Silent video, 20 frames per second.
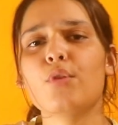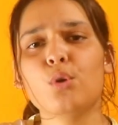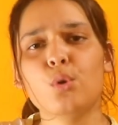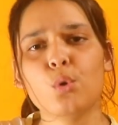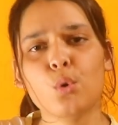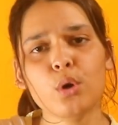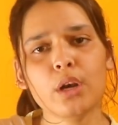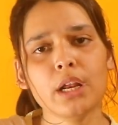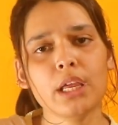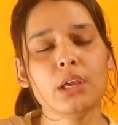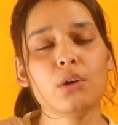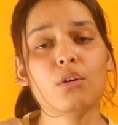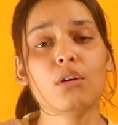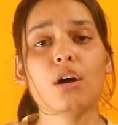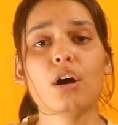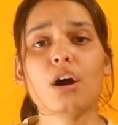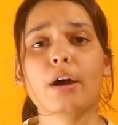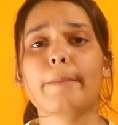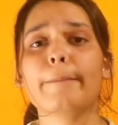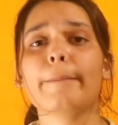वो लो नहीं
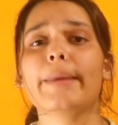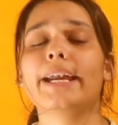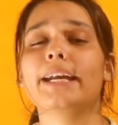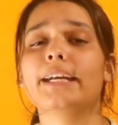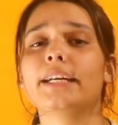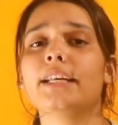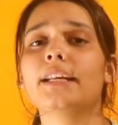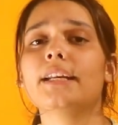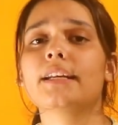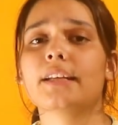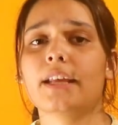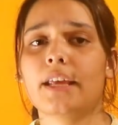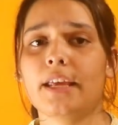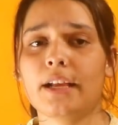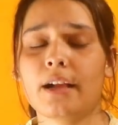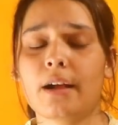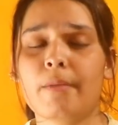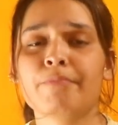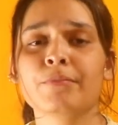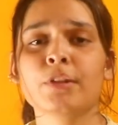होगा और मेंटेन
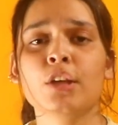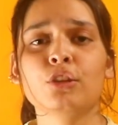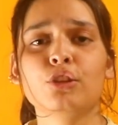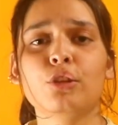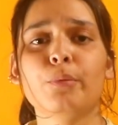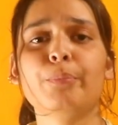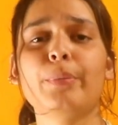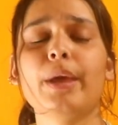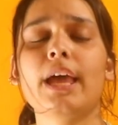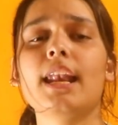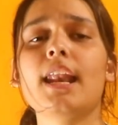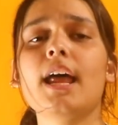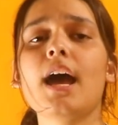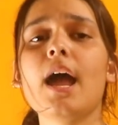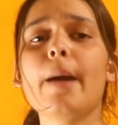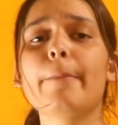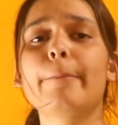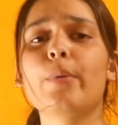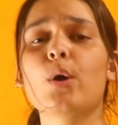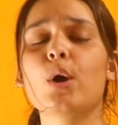रहेगा तो पहला
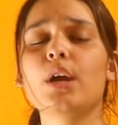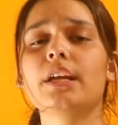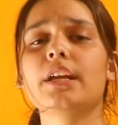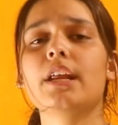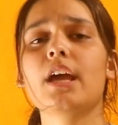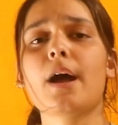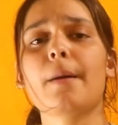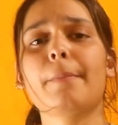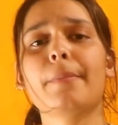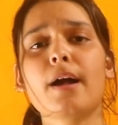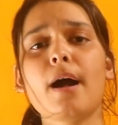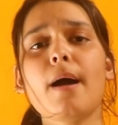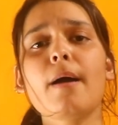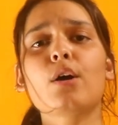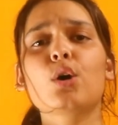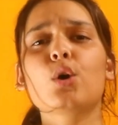पॉइंट है आपका